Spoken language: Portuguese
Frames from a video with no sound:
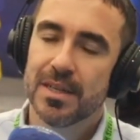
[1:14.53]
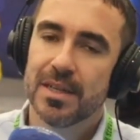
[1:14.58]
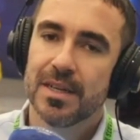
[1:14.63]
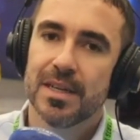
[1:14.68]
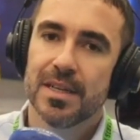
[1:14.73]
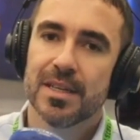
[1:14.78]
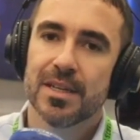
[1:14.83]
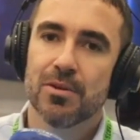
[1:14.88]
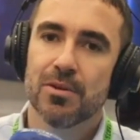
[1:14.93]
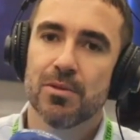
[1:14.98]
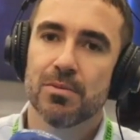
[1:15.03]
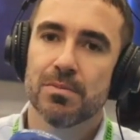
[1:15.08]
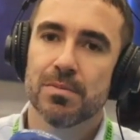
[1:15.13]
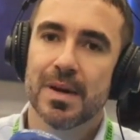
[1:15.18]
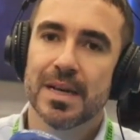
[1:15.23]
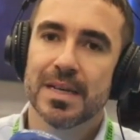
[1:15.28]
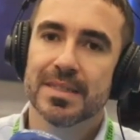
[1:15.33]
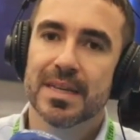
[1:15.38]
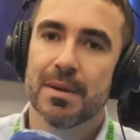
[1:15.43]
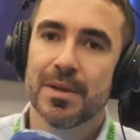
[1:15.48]
Então,
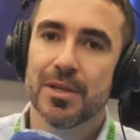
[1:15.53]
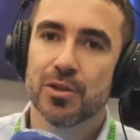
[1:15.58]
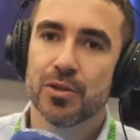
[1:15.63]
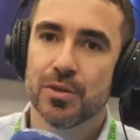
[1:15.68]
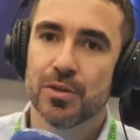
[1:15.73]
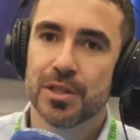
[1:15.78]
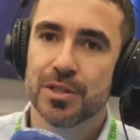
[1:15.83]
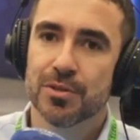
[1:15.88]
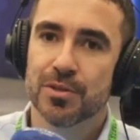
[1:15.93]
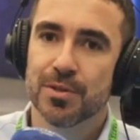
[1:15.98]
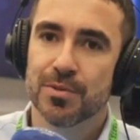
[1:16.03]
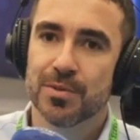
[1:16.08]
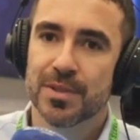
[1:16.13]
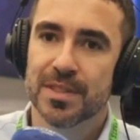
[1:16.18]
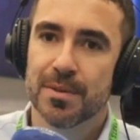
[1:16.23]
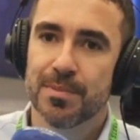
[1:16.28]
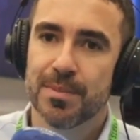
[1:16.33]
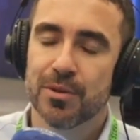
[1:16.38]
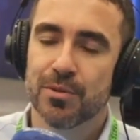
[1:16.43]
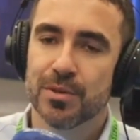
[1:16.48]
basicamente hoje, quando você
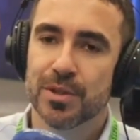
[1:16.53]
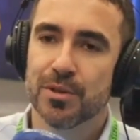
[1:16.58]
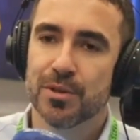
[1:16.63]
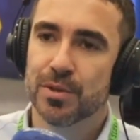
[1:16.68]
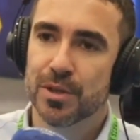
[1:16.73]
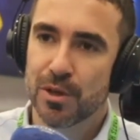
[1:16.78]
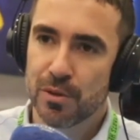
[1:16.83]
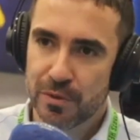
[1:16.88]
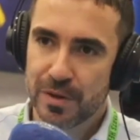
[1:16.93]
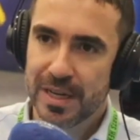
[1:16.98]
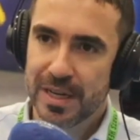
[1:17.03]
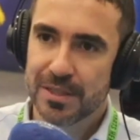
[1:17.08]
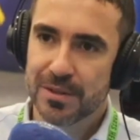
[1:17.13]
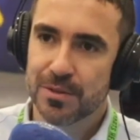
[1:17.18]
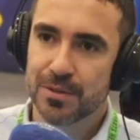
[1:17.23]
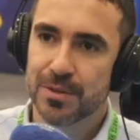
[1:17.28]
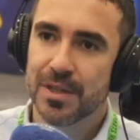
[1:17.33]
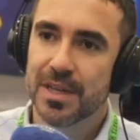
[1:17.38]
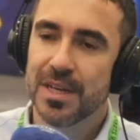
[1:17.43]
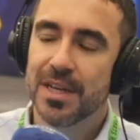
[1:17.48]
pergunta do que eu faço,
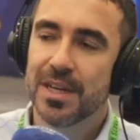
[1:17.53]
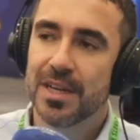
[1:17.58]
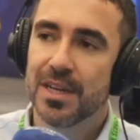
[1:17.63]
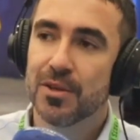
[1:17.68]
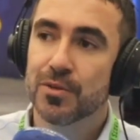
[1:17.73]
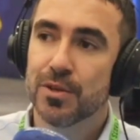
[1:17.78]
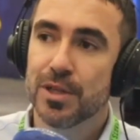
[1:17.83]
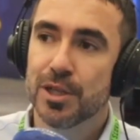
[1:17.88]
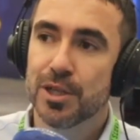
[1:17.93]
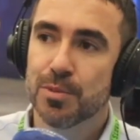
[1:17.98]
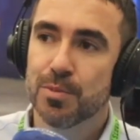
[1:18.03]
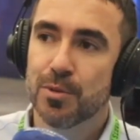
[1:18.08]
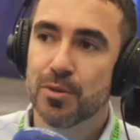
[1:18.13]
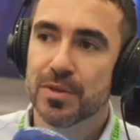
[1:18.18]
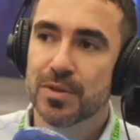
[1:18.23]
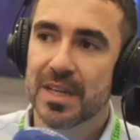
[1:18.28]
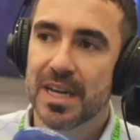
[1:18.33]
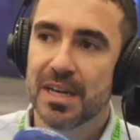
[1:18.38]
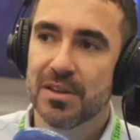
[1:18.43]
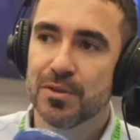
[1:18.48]
eu sou
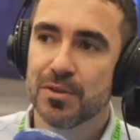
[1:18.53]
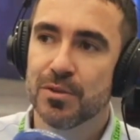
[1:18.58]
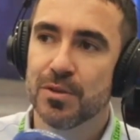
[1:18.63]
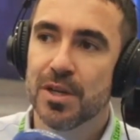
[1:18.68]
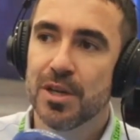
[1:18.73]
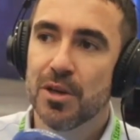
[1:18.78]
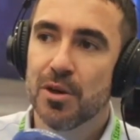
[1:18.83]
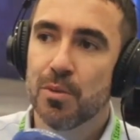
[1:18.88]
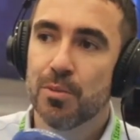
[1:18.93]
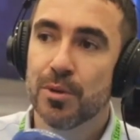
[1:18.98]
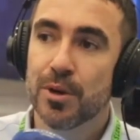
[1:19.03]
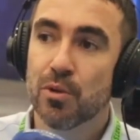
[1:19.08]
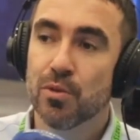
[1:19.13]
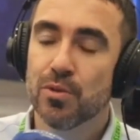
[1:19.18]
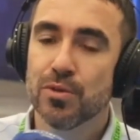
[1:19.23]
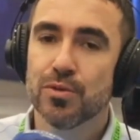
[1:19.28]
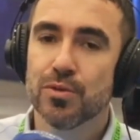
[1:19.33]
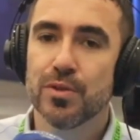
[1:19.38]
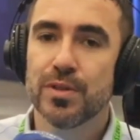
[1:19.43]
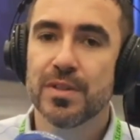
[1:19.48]
responsável por
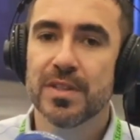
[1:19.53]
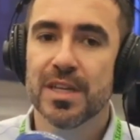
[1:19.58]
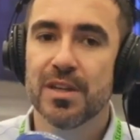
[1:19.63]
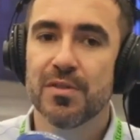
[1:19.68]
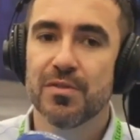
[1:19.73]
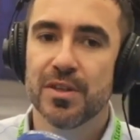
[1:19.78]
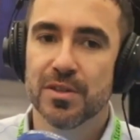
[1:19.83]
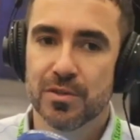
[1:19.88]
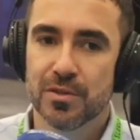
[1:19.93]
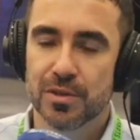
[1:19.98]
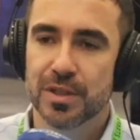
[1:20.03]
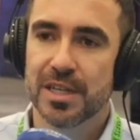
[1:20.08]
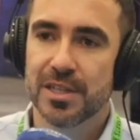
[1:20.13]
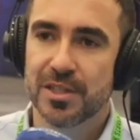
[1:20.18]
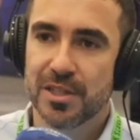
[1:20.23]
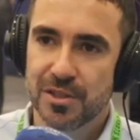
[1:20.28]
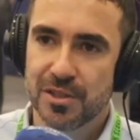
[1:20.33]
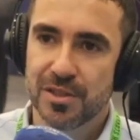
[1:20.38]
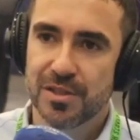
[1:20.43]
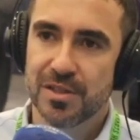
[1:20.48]
alguns dos serviços que a
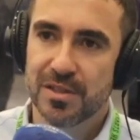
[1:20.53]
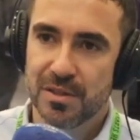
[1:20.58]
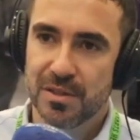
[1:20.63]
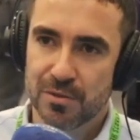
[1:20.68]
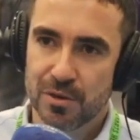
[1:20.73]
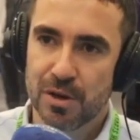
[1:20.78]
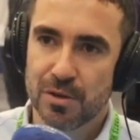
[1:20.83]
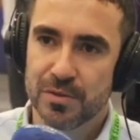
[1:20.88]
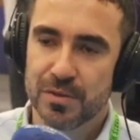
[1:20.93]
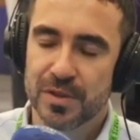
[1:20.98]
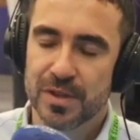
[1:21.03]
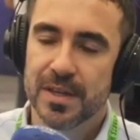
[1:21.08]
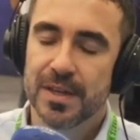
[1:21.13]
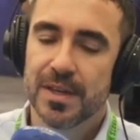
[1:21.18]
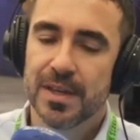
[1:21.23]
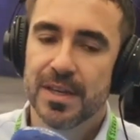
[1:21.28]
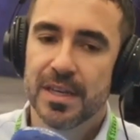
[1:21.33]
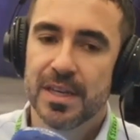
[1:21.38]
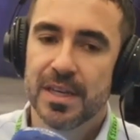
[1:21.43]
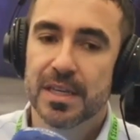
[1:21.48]
gente desenvolve
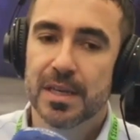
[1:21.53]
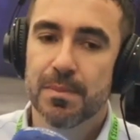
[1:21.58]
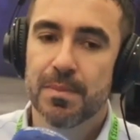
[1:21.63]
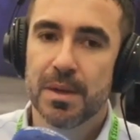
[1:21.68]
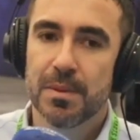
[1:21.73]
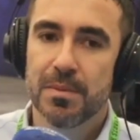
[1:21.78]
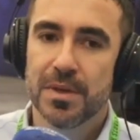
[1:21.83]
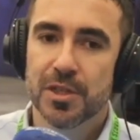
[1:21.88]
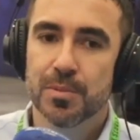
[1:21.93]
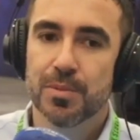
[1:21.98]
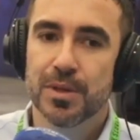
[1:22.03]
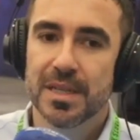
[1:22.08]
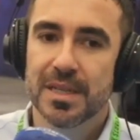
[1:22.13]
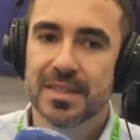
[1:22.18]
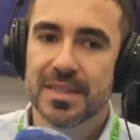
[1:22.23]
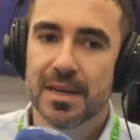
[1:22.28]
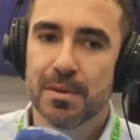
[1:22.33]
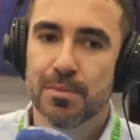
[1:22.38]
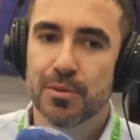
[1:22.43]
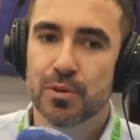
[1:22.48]
e que permite, por
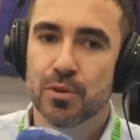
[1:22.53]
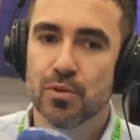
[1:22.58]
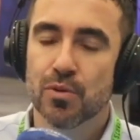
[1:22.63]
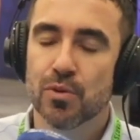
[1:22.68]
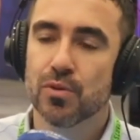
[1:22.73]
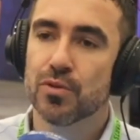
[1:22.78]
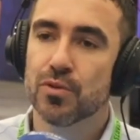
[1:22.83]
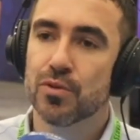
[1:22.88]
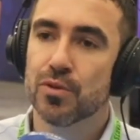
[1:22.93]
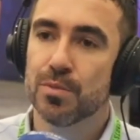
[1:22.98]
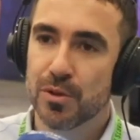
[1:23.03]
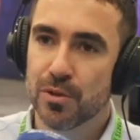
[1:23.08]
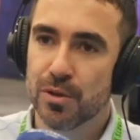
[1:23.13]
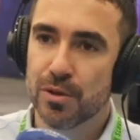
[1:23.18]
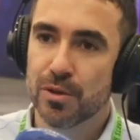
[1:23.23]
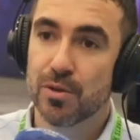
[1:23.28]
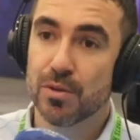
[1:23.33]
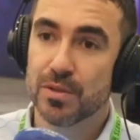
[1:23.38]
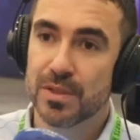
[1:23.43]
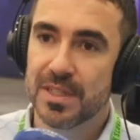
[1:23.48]
exemplo, que o consumidor
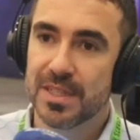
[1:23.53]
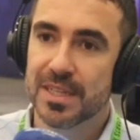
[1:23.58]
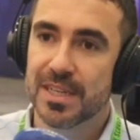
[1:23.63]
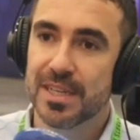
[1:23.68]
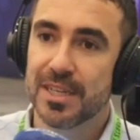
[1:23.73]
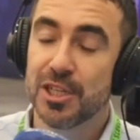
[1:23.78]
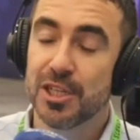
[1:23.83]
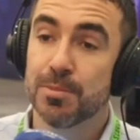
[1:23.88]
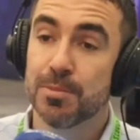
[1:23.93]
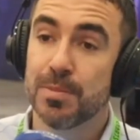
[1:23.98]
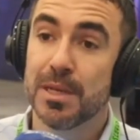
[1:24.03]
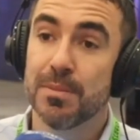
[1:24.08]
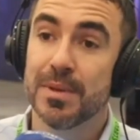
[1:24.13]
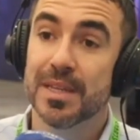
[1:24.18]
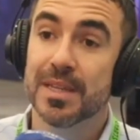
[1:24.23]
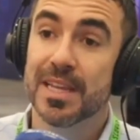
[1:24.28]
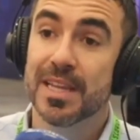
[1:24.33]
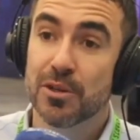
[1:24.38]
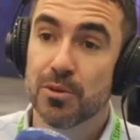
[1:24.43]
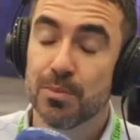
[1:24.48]
consiga
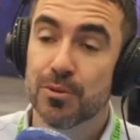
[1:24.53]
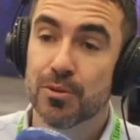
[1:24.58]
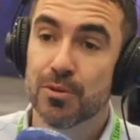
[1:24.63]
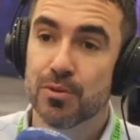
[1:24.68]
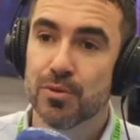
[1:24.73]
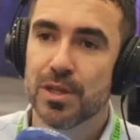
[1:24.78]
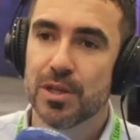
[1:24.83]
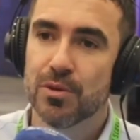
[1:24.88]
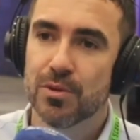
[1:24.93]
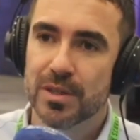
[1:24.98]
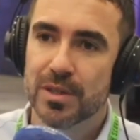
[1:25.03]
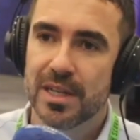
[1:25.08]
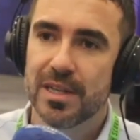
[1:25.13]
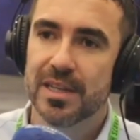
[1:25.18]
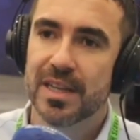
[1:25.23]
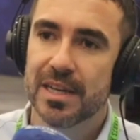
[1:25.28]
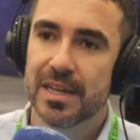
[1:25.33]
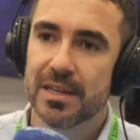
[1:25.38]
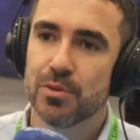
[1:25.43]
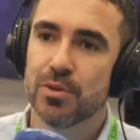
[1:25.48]
experimentar um produto enquanto ele
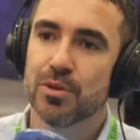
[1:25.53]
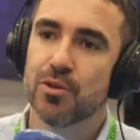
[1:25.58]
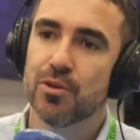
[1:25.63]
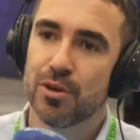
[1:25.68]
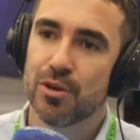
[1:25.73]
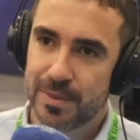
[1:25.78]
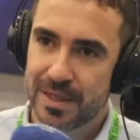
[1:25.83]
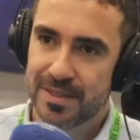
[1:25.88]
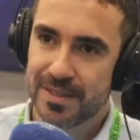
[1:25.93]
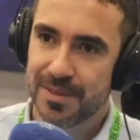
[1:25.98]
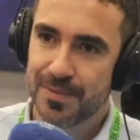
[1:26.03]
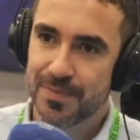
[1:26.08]
está no e-commerce.